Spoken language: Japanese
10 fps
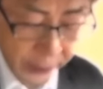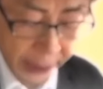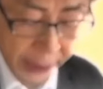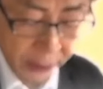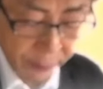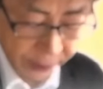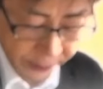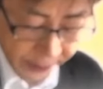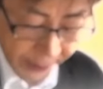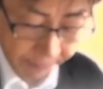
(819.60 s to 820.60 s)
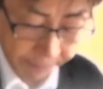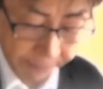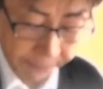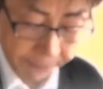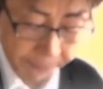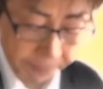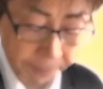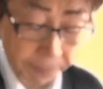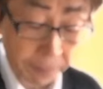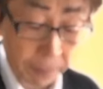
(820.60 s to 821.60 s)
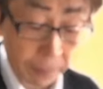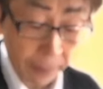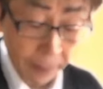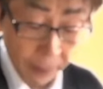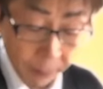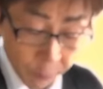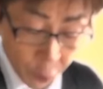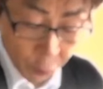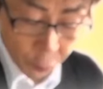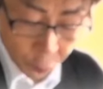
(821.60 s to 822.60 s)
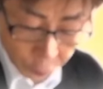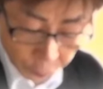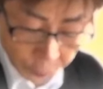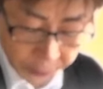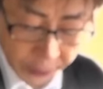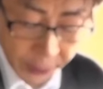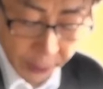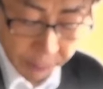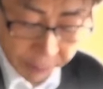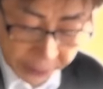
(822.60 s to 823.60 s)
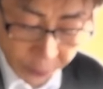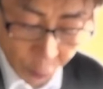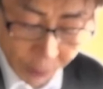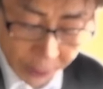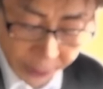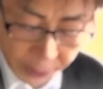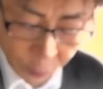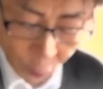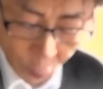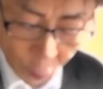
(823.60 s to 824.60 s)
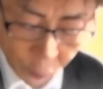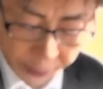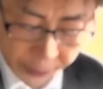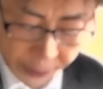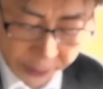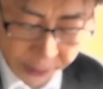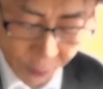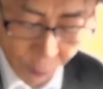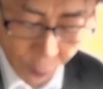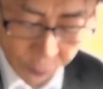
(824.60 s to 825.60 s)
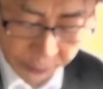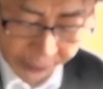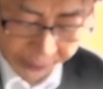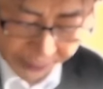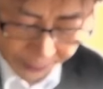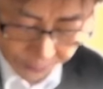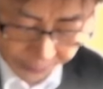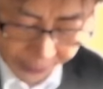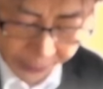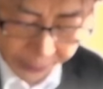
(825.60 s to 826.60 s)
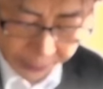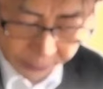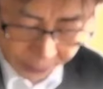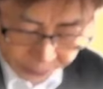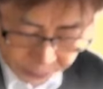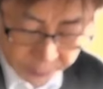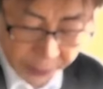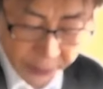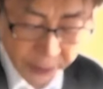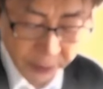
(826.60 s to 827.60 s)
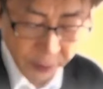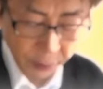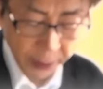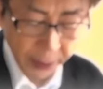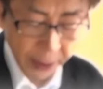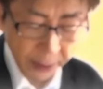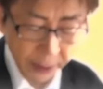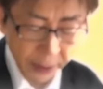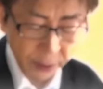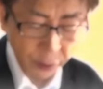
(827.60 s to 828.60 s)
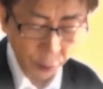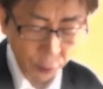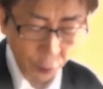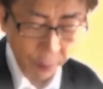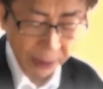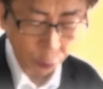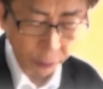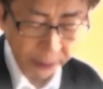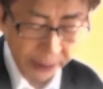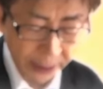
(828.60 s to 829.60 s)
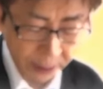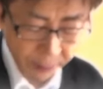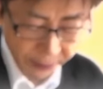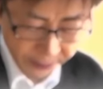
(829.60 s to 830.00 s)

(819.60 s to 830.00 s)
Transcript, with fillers: しくないなんとかまとまるように相談してくれただいまももうストーリーの司祭であれば当方では金銭に糸目はつけぬ